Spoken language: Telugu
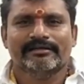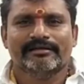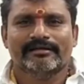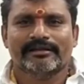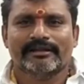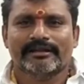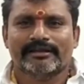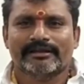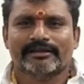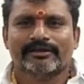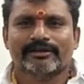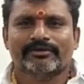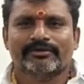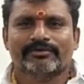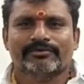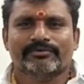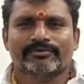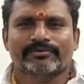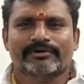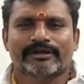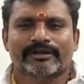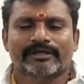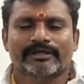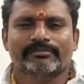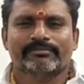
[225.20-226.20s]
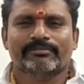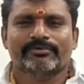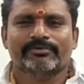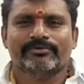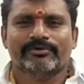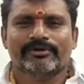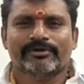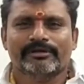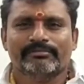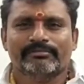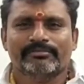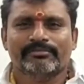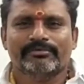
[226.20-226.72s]
నెట్లో
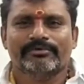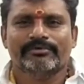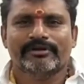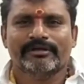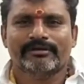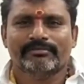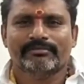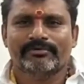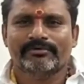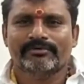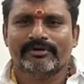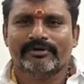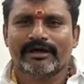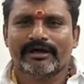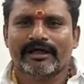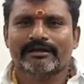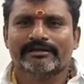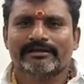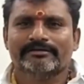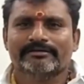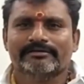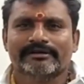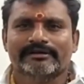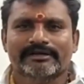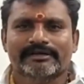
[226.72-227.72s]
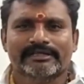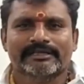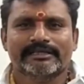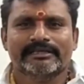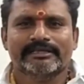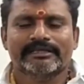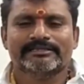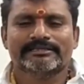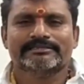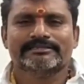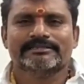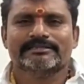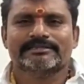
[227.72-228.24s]
డబ్ల్యూడబ్ల్యూడబ్ల్యూ డాట్
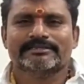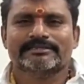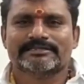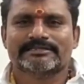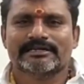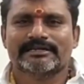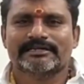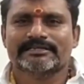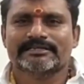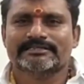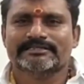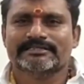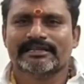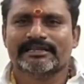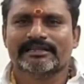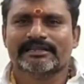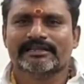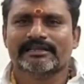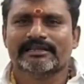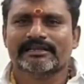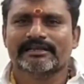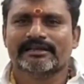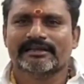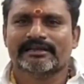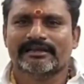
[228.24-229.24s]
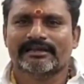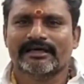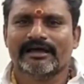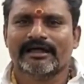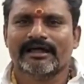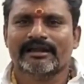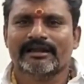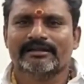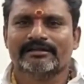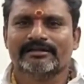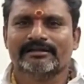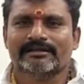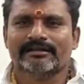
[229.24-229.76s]
టిఎస్ స్టడీ సర్కిల్
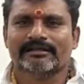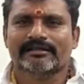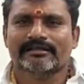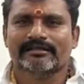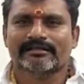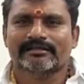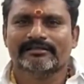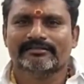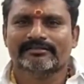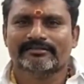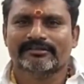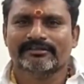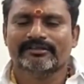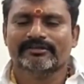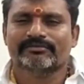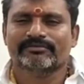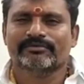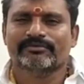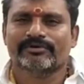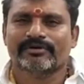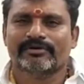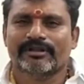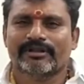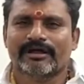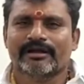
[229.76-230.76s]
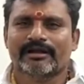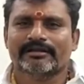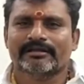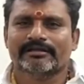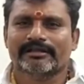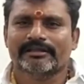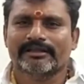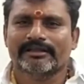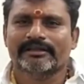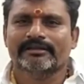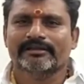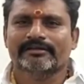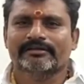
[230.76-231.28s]
డాట్ సిఓ డాట్
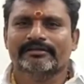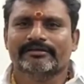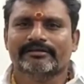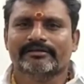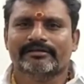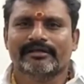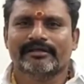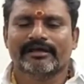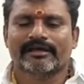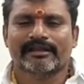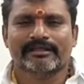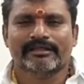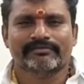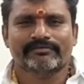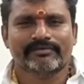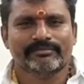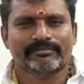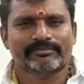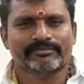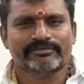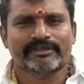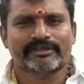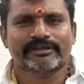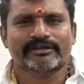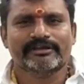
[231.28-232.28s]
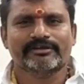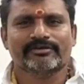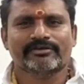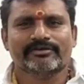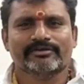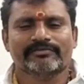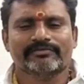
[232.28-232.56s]
ఇన్ అనే వెబ్సైట్లోకి